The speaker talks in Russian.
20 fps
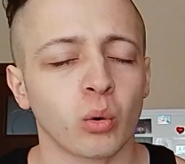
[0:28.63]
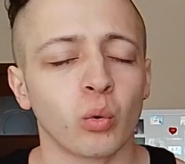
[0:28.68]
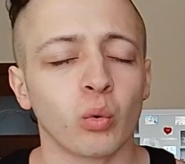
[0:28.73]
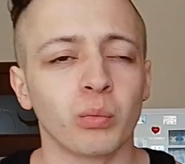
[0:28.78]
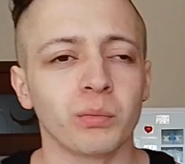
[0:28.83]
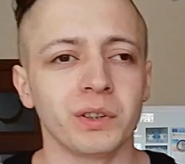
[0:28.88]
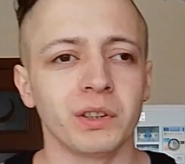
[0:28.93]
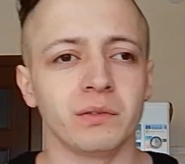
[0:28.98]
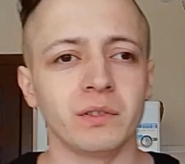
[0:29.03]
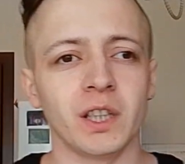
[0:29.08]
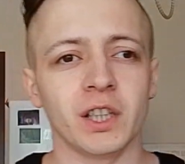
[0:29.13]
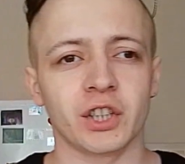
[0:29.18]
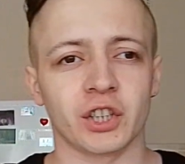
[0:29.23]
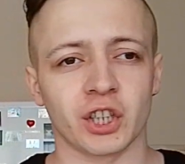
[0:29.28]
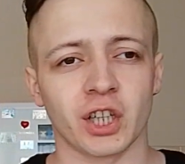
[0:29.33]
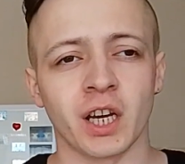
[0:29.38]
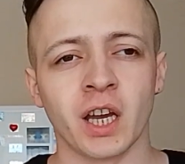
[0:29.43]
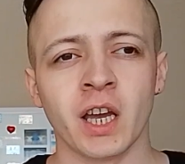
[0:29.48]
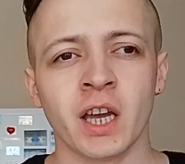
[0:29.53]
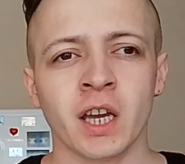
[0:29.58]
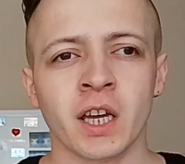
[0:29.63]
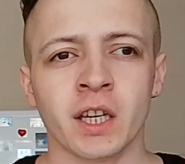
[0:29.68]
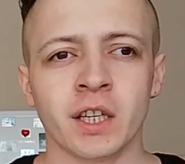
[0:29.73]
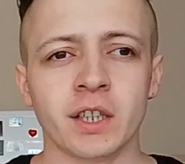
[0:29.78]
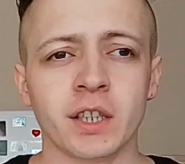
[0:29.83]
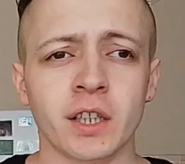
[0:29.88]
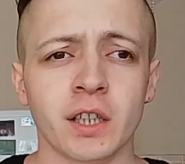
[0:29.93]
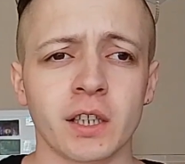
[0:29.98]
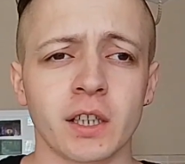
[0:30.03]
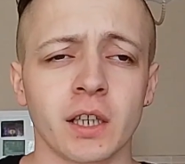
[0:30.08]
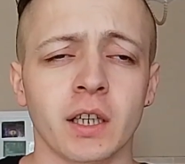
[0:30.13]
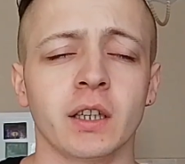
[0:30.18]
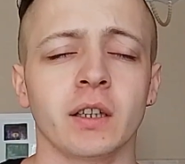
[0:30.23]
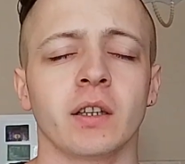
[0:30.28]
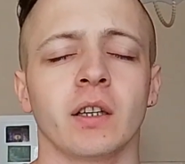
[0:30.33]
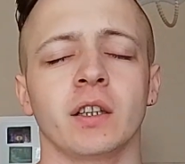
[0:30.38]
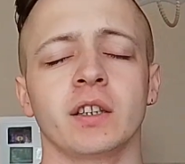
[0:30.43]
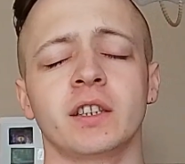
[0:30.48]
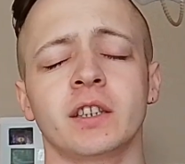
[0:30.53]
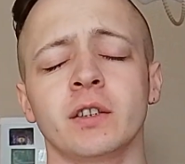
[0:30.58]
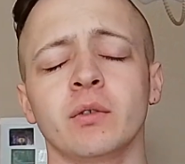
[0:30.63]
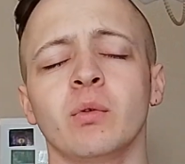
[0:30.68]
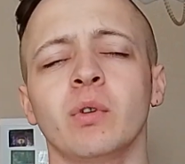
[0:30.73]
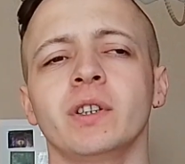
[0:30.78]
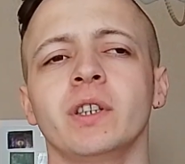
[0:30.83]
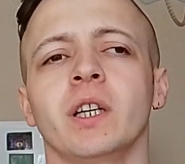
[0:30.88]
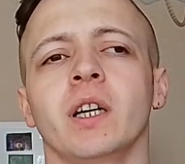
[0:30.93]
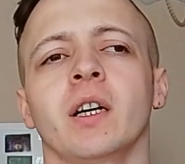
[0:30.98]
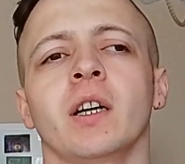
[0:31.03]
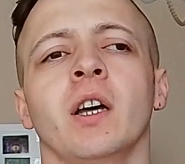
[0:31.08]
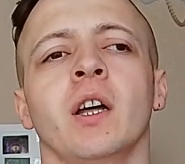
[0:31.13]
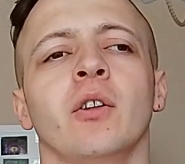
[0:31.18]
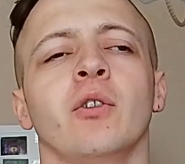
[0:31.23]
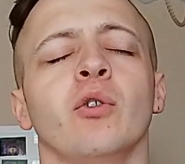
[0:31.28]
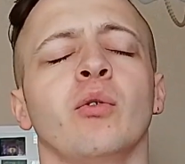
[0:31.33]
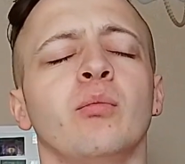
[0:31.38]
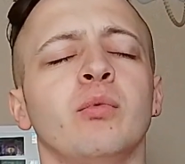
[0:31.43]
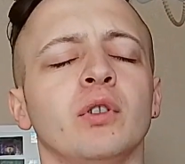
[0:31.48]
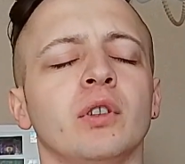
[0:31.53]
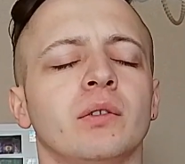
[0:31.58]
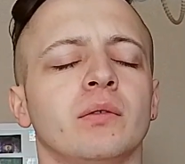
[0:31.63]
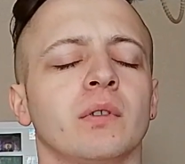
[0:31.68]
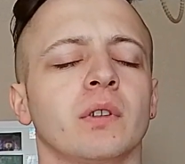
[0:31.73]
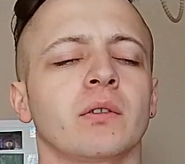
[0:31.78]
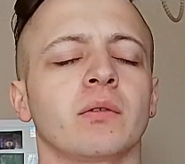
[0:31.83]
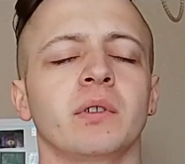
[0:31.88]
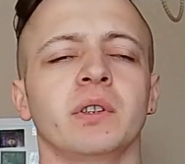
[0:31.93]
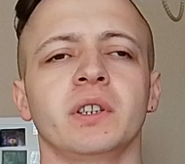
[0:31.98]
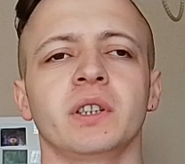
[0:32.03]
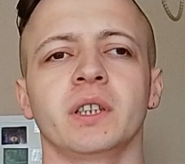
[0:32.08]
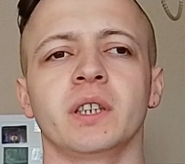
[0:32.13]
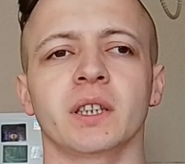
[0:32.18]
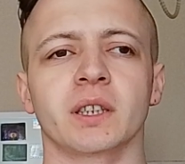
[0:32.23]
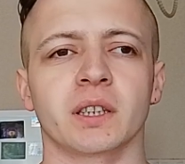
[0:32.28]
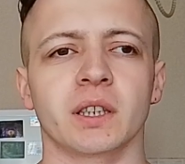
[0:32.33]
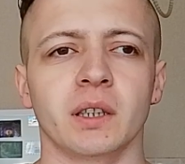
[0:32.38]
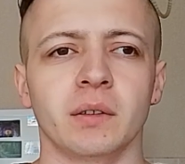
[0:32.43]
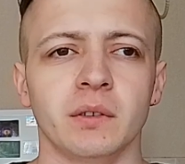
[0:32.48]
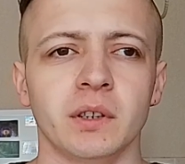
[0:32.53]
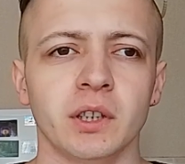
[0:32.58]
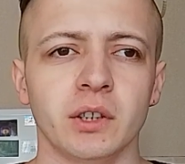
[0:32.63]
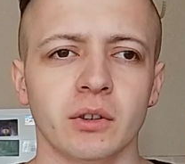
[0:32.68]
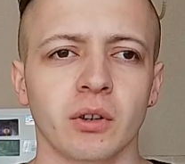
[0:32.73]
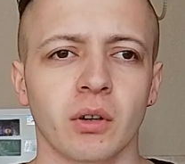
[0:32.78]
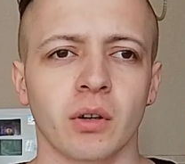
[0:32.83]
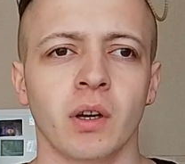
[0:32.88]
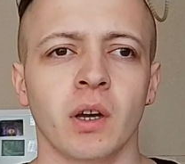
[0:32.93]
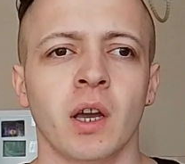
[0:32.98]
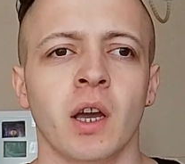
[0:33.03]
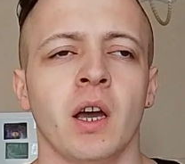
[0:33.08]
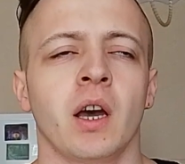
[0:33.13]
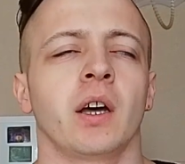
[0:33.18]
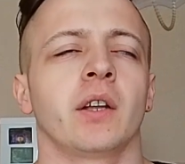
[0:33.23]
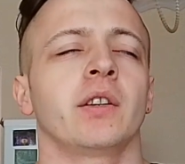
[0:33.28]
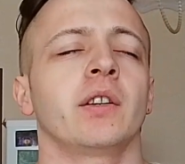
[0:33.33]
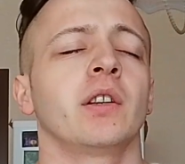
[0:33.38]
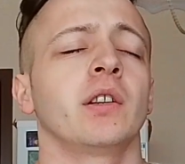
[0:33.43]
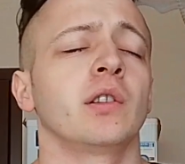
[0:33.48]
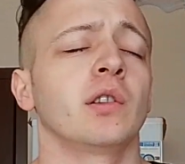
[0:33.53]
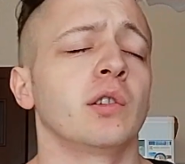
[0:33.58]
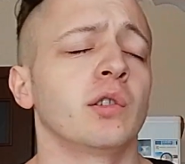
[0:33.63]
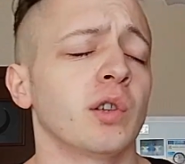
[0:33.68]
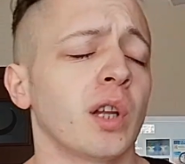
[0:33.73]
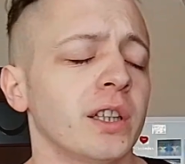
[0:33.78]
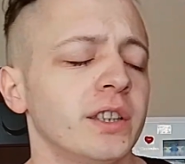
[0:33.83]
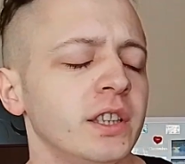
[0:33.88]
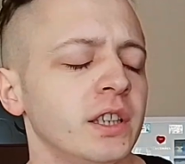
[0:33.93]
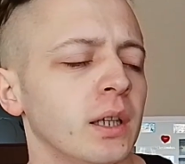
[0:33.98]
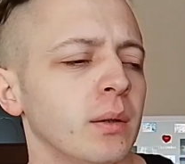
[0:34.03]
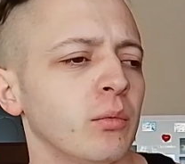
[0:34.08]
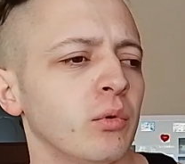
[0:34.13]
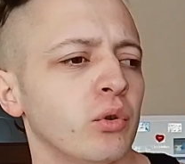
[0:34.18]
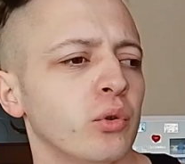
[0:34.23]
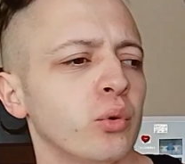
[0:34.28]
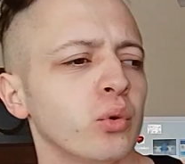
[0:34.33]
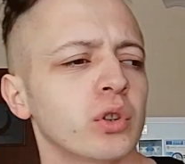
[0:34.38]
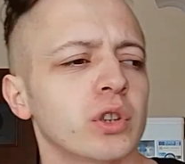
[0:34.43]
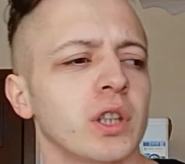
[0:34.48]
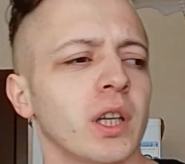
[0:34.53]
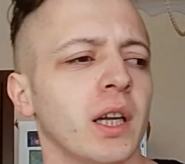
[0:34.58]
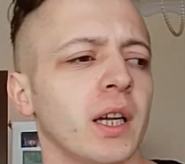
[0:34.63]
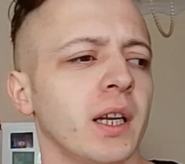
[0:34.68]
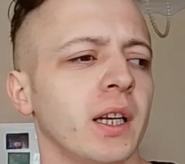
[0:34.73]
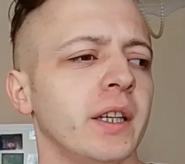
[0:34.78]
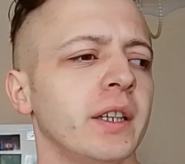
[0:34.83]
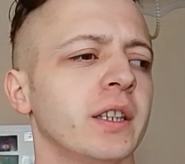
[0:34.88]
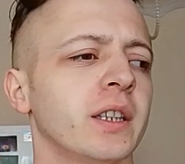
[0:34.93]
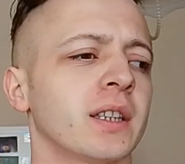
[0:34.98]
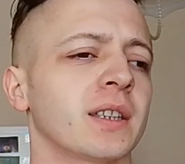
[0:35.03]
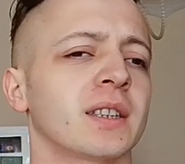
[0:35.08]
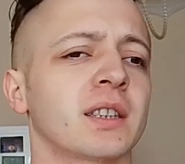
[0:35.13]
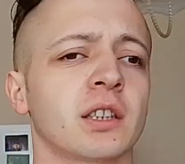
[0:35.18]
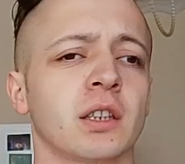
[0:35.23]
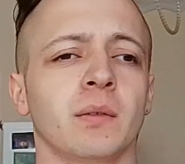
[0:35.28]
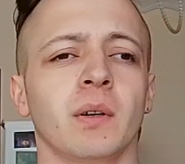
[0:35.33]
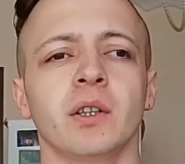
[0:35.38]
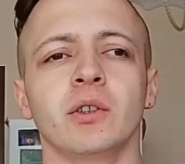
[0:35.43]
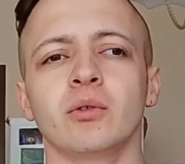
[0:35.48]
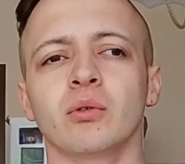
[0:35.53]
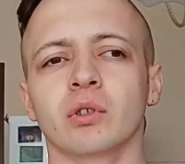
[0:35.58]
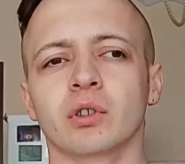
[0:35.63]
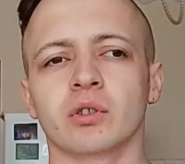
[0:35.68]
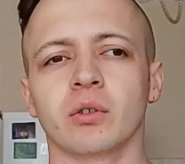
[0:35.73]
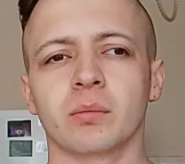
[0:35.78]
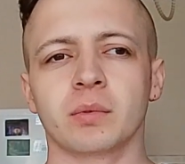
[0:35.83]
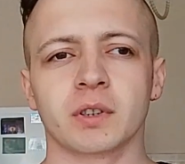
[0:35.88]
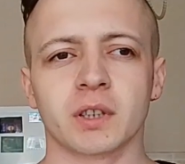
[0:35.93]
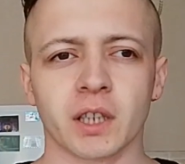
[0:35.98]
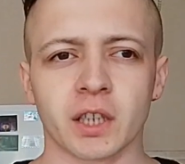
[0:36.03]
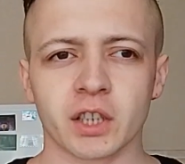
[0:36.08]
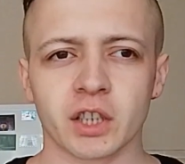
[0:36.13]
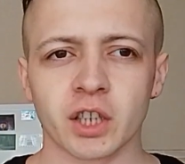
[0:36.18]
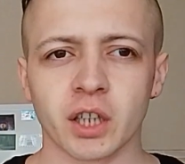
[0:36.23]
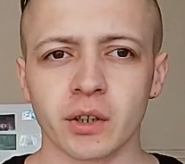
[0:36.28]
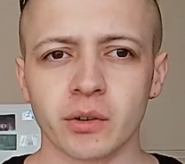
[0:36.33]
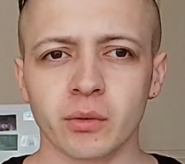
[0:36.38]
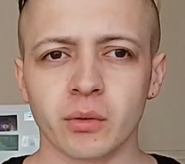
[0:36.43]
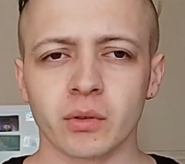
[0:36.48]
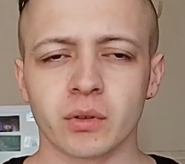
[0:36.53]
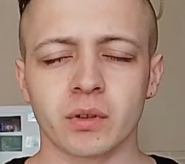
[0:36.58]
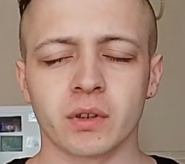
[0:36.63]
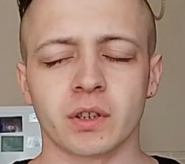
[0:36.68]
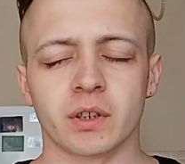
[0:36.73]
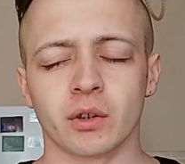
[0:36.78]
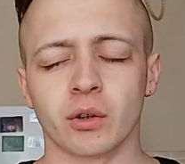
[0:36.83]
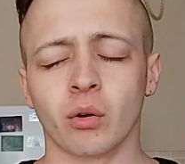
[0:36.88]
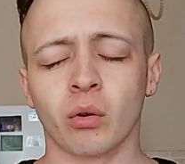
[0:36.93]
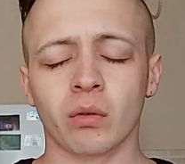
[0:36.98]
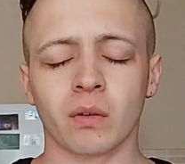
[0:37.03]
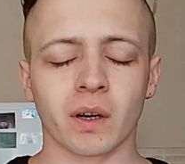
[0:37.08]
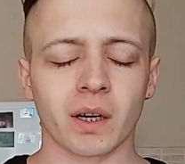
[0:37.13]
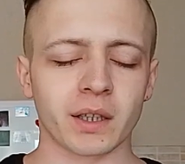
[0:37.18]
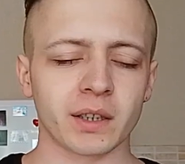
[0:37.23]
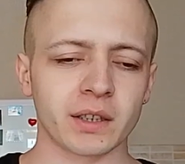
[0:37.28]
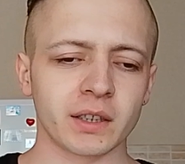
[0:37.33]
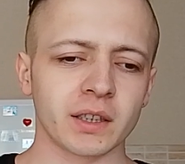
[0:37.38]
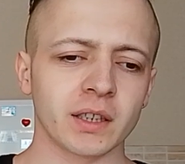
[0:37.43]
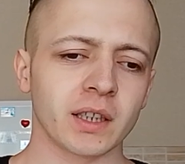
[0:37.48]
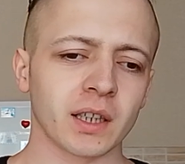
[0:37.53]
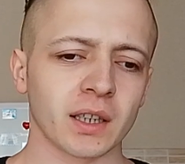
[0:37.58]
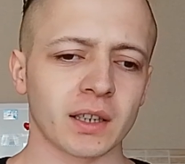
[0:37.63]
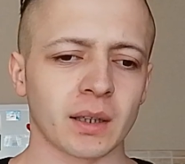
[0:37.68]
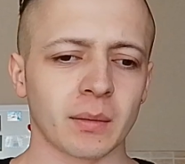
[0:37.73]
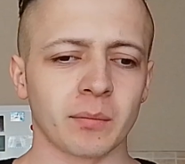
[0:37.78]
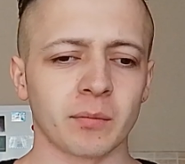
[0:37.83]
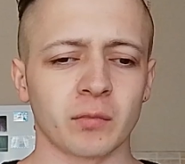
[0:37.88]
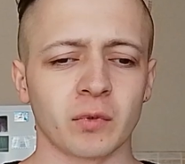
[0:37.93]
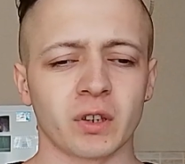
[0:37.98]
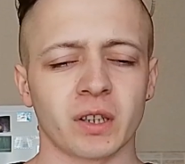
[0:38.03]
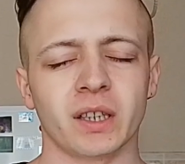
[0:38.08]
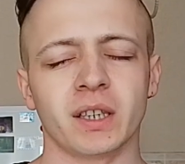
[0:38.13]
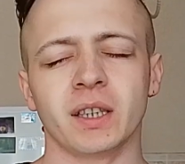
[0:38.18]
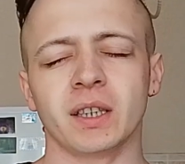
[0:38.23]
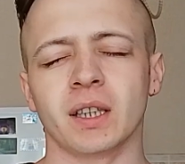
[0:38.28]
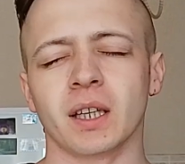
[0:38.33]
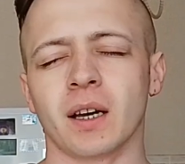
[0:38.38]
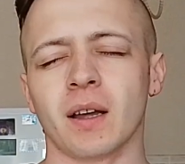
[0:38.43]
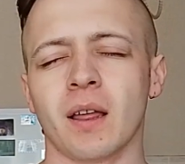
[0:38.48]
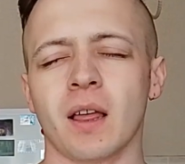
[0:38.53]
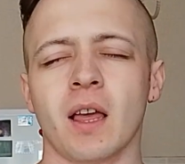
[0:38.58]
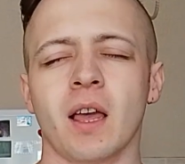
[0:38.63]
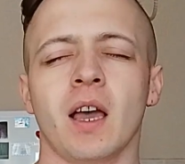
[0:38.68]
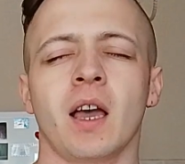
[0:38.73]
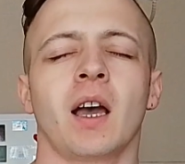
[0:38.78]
умные вещи. И э, сегодня, ну, будет вот такое интересное видео на тему, нужно ли свое собственное жилье, то есть, ну, квартира там ну, какие-то,